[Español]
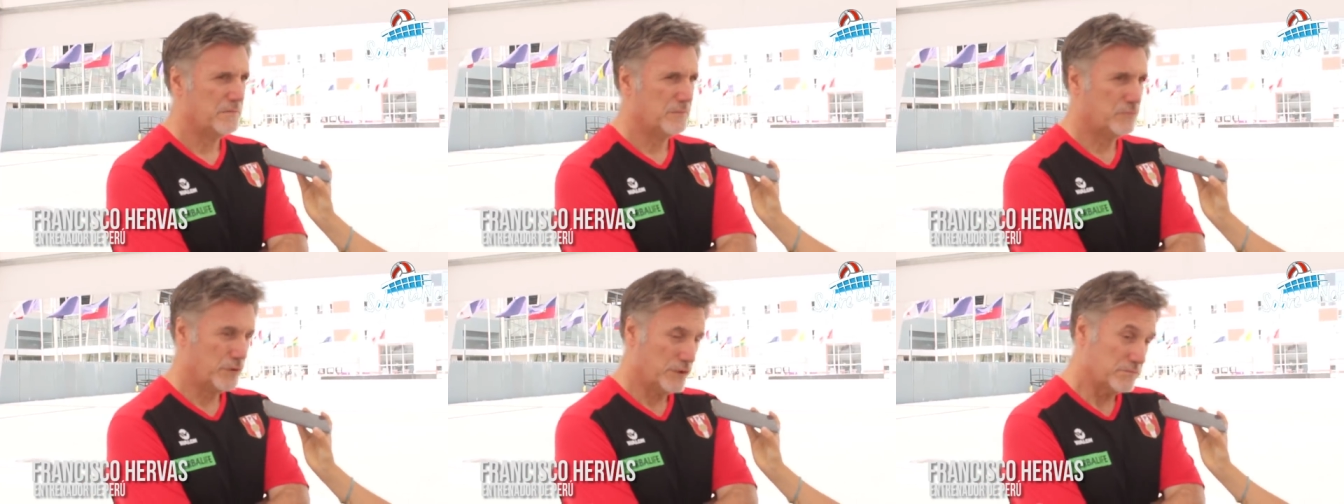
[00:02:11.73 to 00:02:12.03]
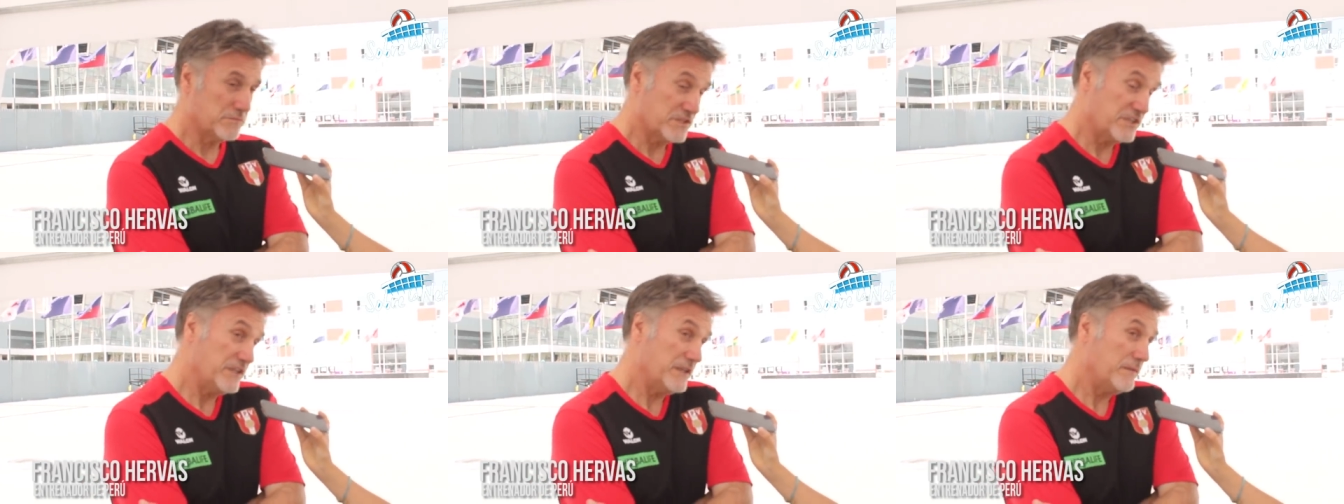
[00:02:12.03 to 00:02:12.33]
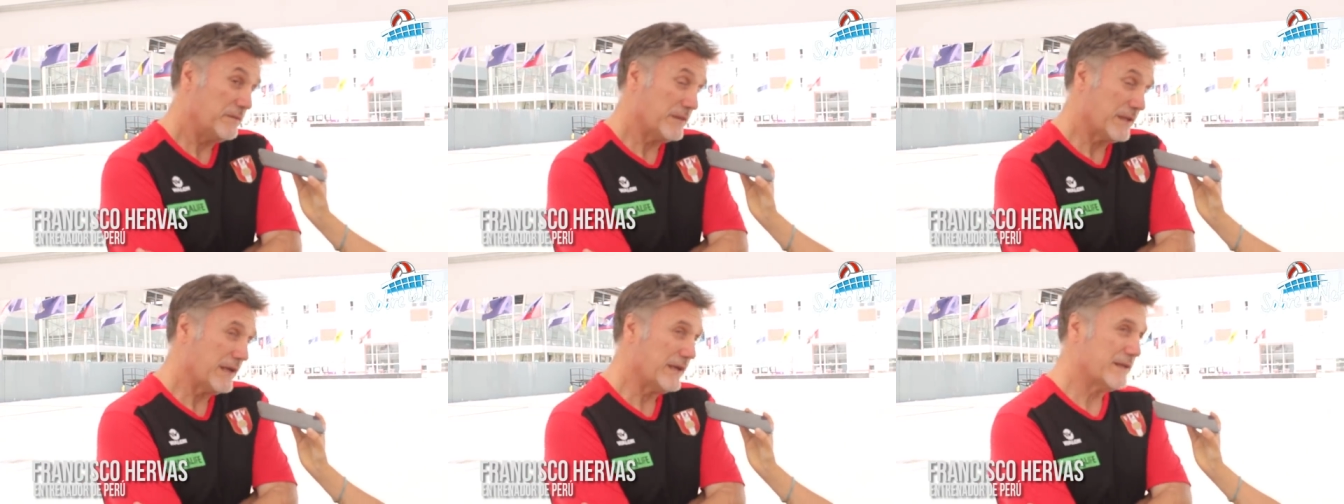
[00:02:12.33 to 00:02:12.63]
Eh, bueno,
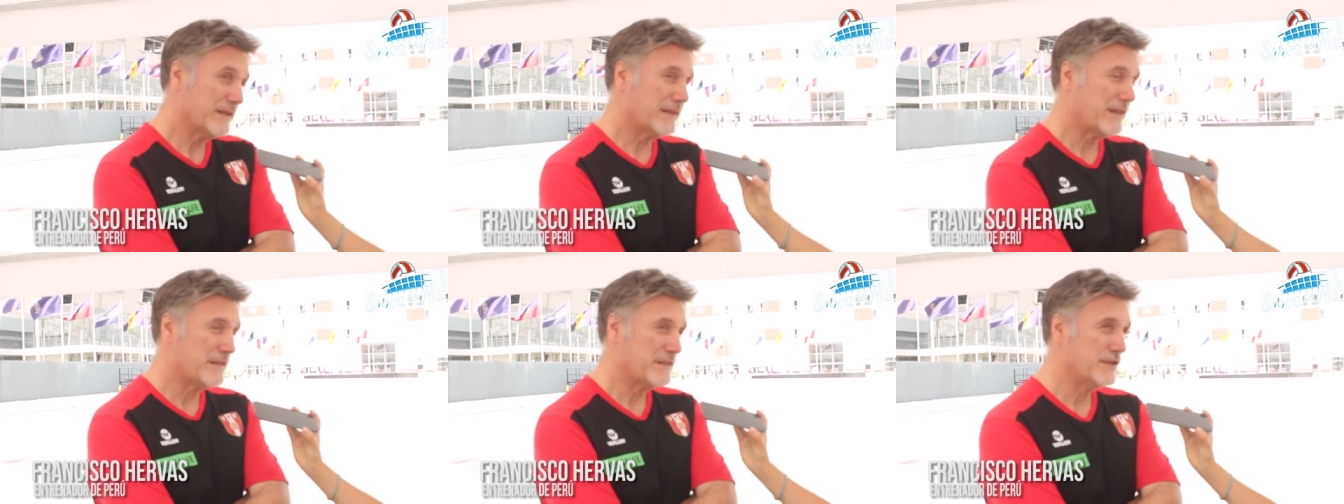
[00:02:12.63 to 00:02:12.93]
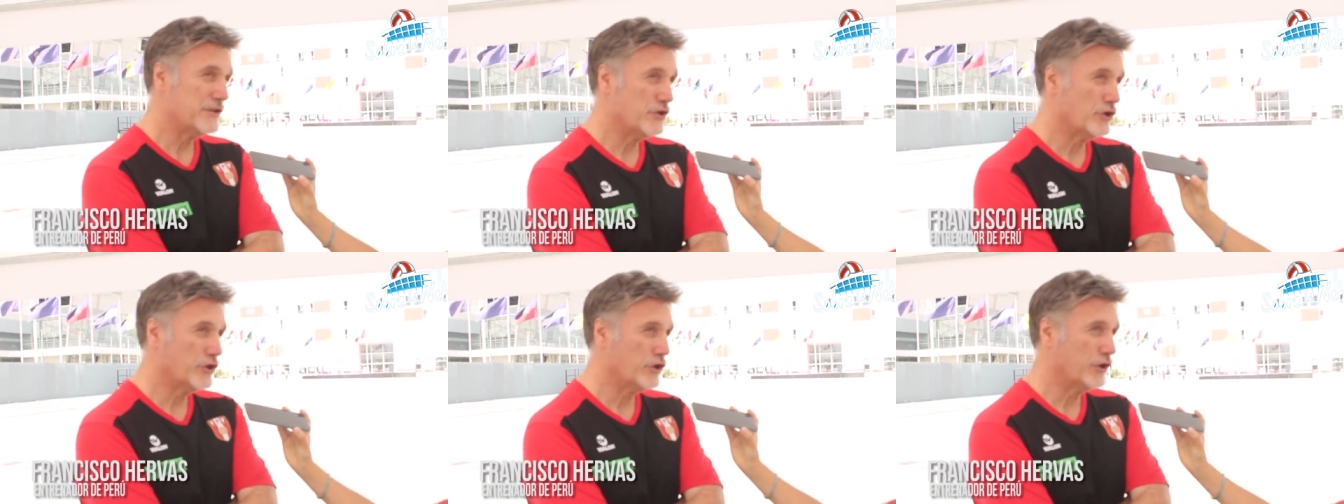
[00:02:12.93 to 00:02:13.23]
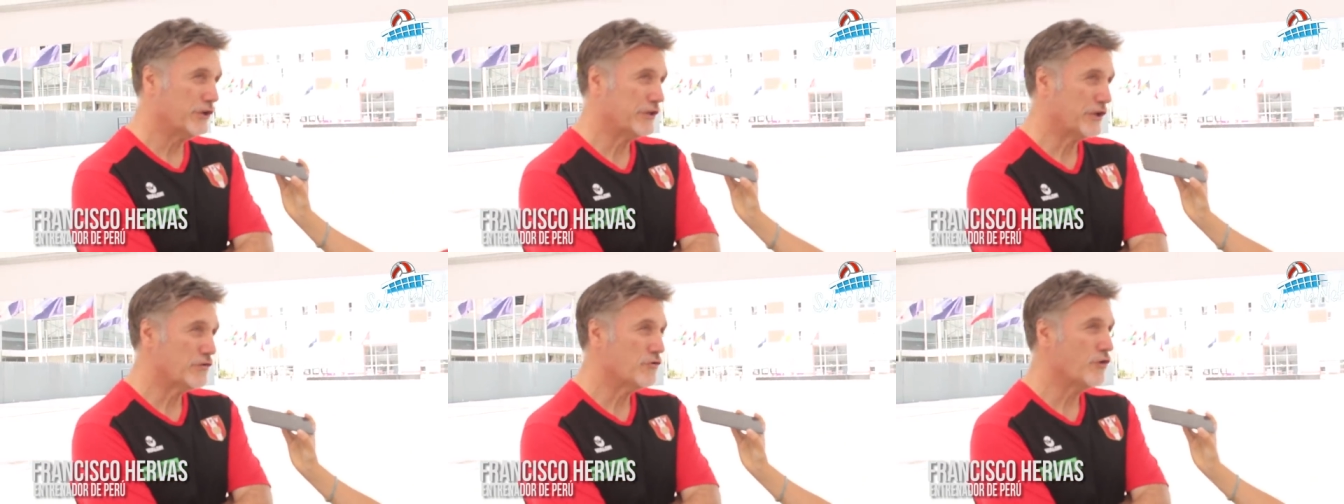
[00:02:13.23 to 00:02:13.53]
sí, es decir,
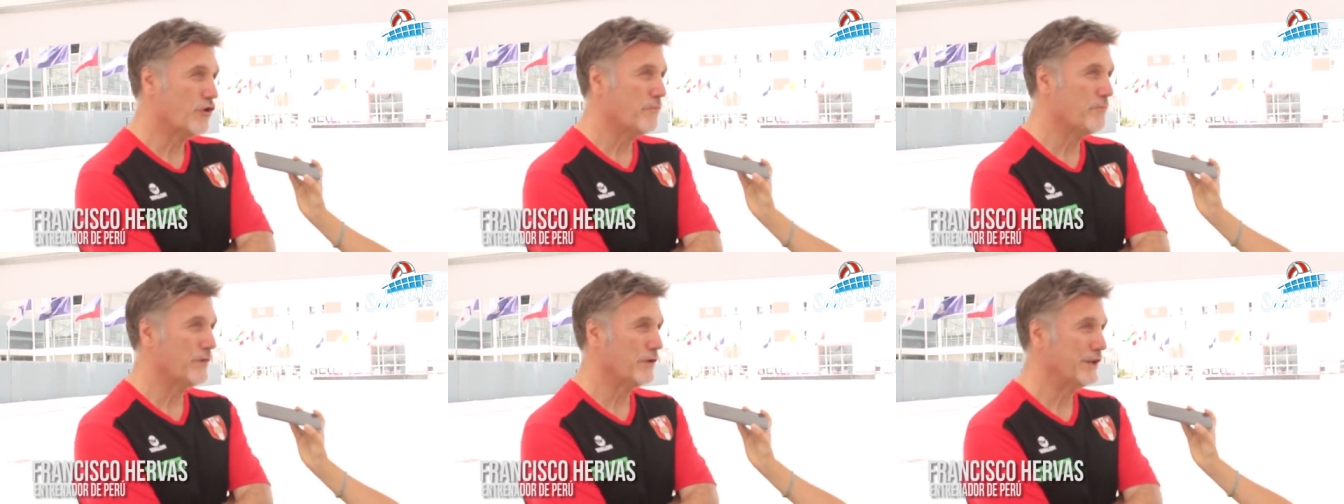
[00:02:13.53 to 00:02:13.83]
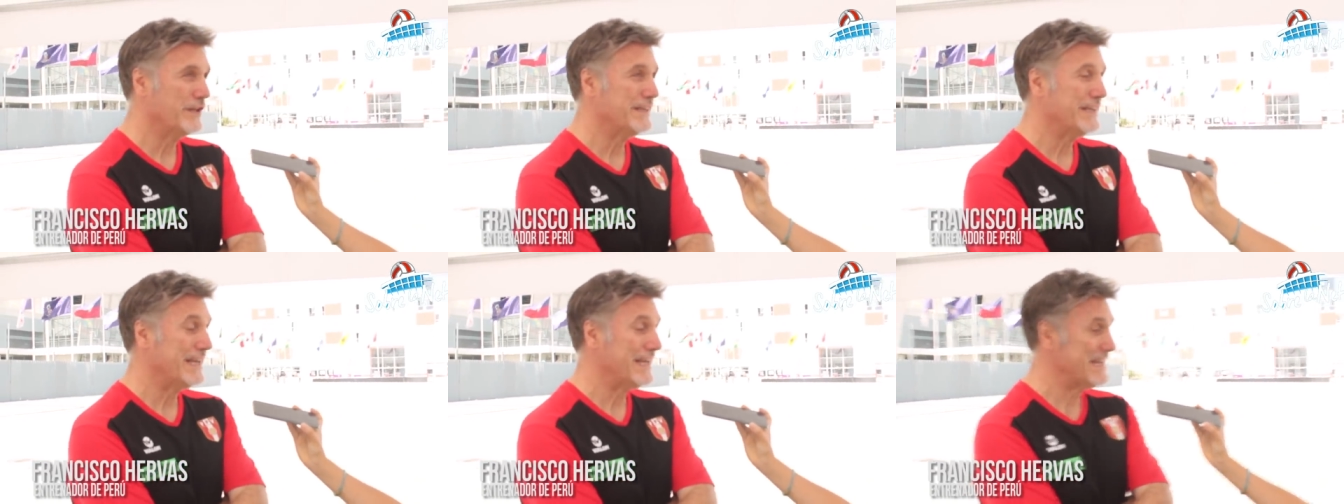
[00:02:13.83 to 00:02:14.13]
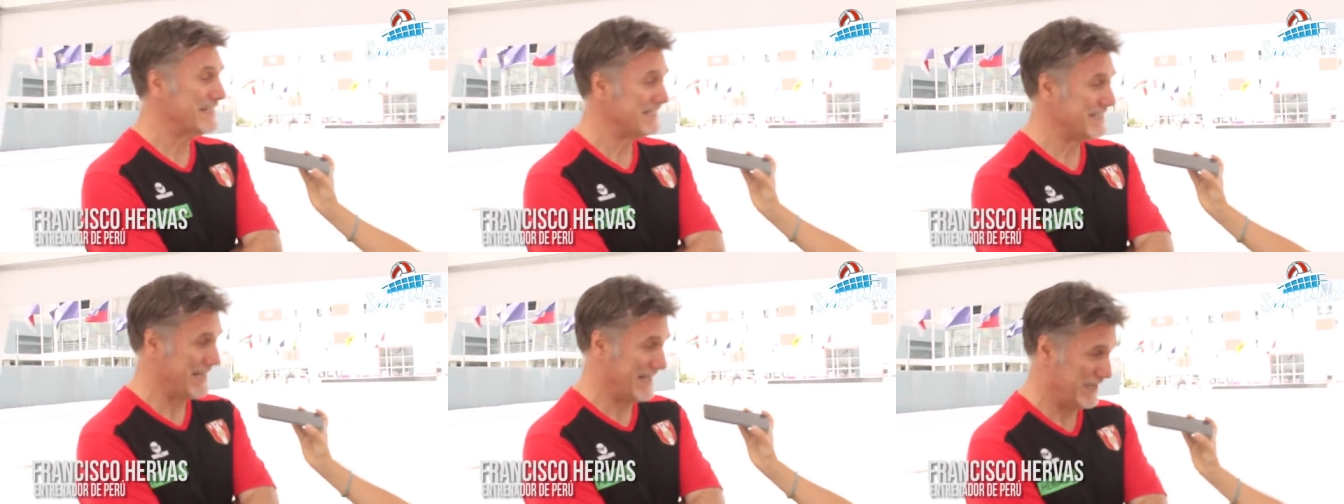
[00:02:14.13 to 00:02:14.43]
yo creo que tiene un
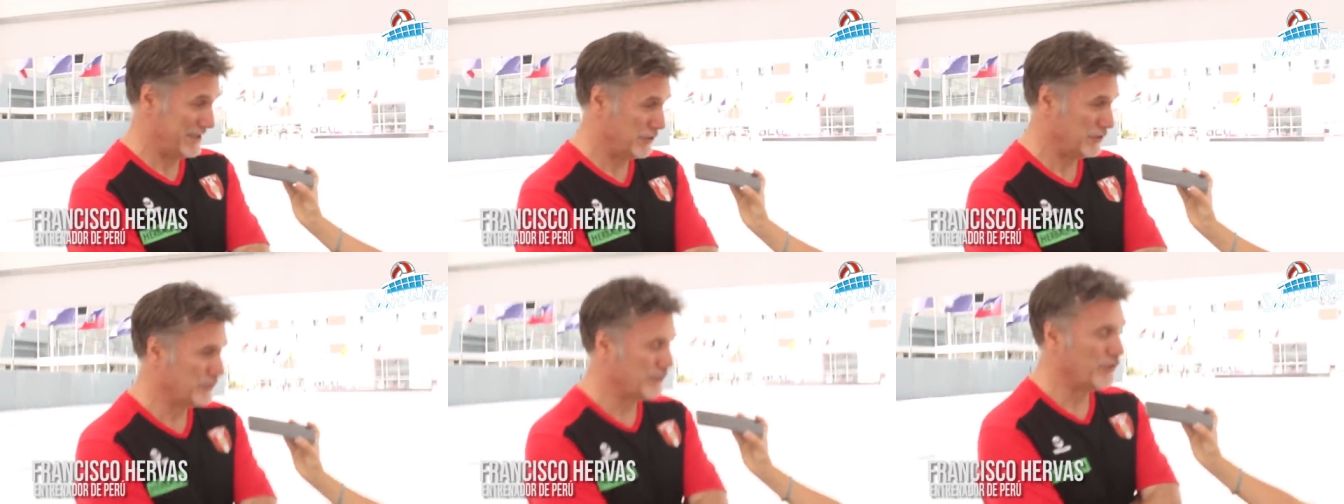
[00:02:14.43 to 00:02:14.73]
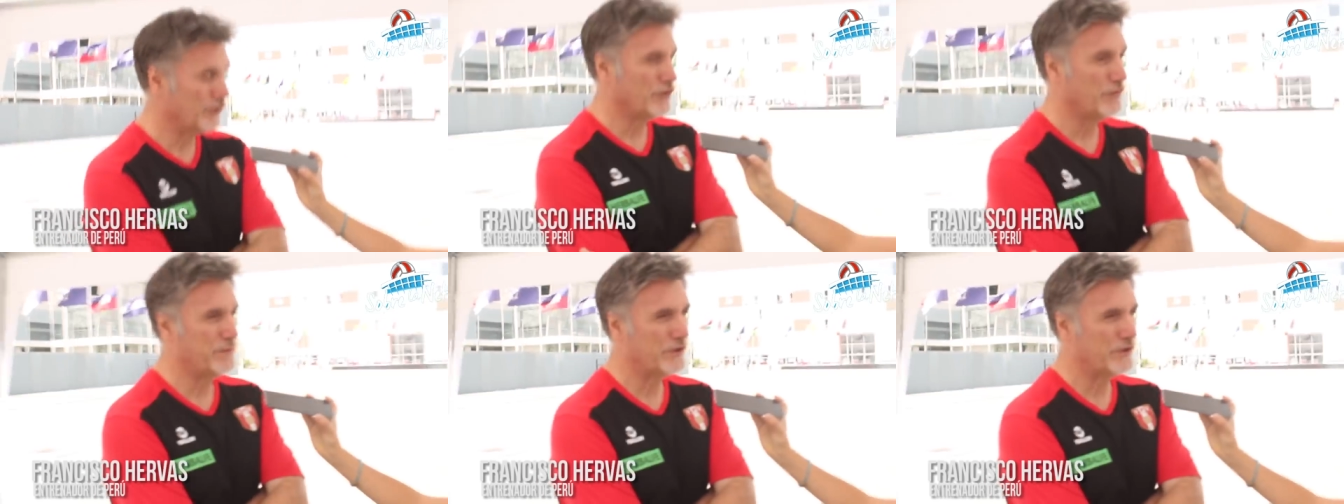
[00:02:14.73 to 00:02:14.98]
componente extra, ¿no?